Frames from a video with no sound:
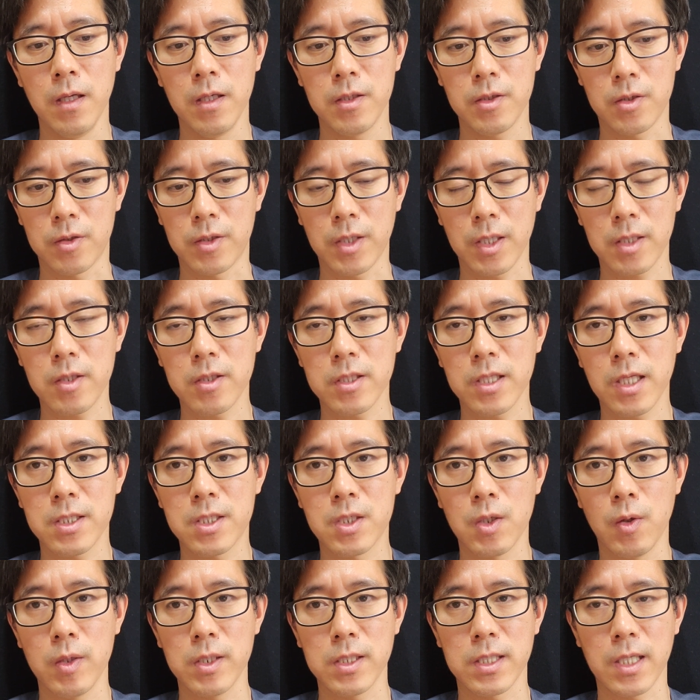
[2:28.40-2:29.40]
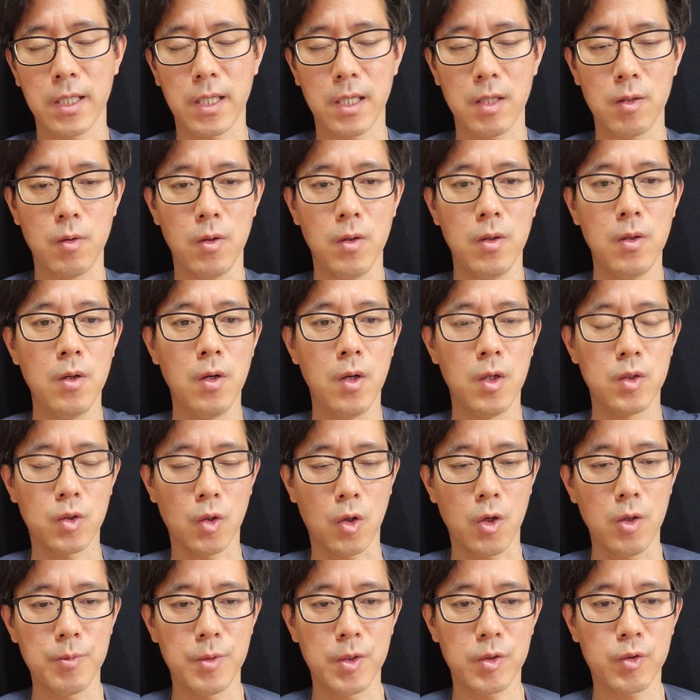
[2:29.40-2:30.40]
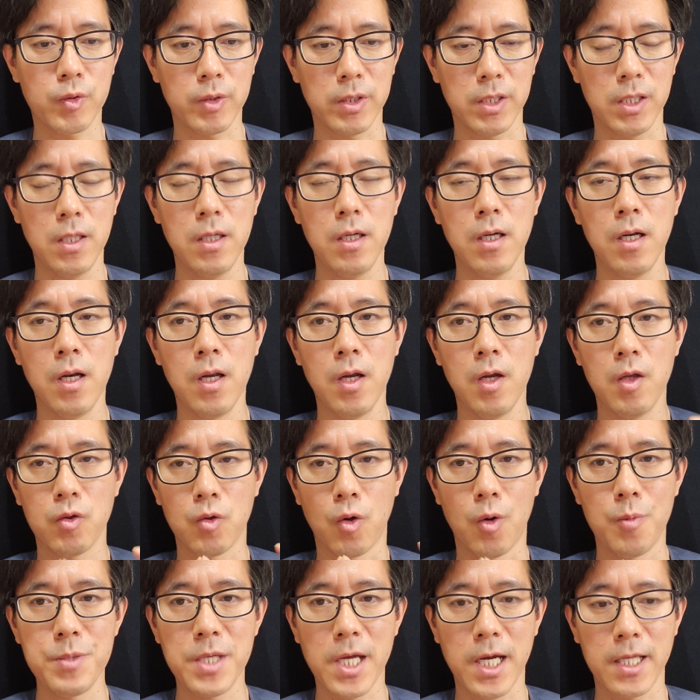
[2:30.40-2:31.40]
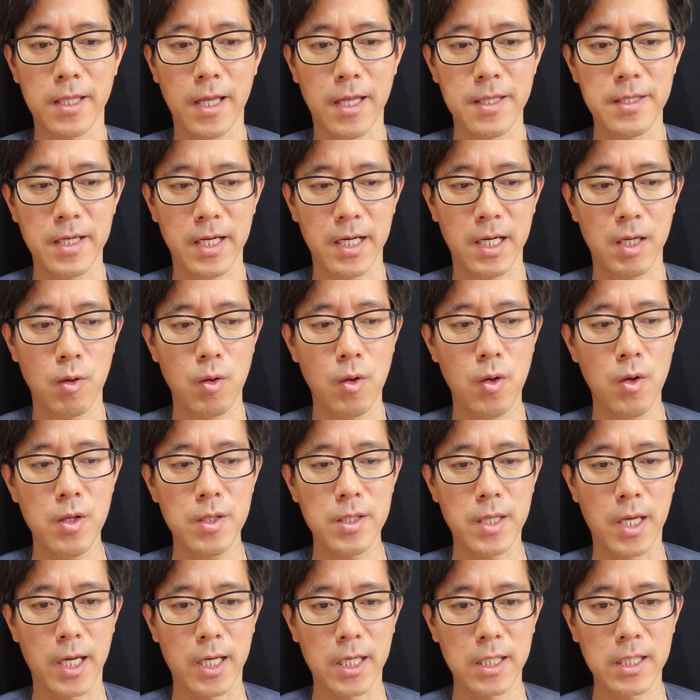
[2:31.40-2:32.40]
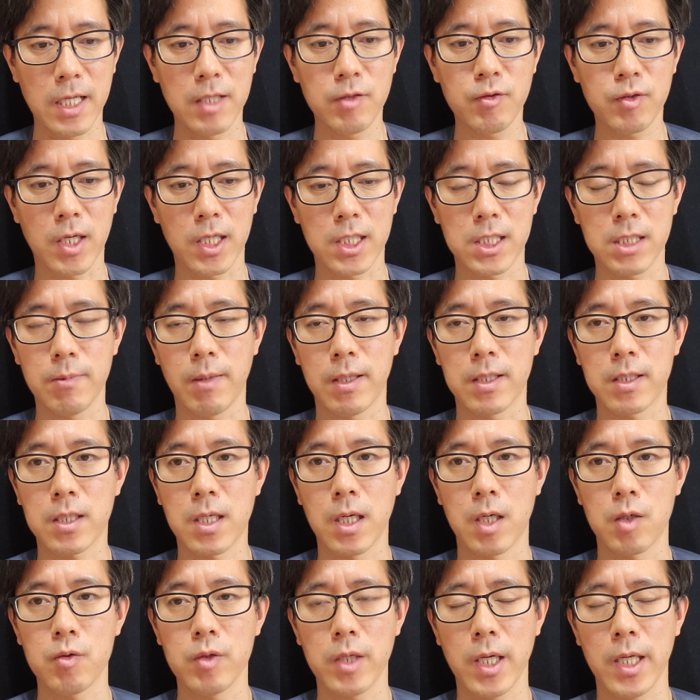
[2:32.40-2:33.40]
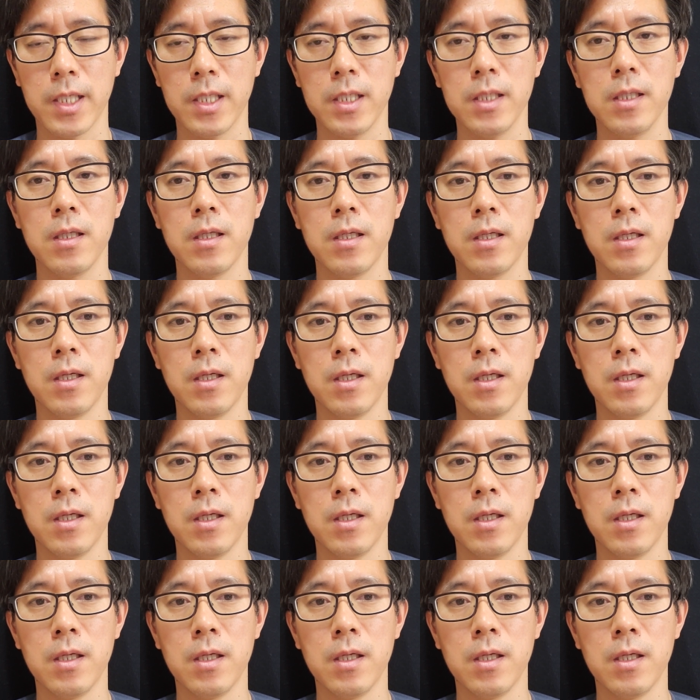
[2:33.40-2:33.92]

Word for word: 전쟁터다 지옥이다라고 조금 더 수위를 높냐 낮냐라고 얘기는 할 수 있겠지만 결국에는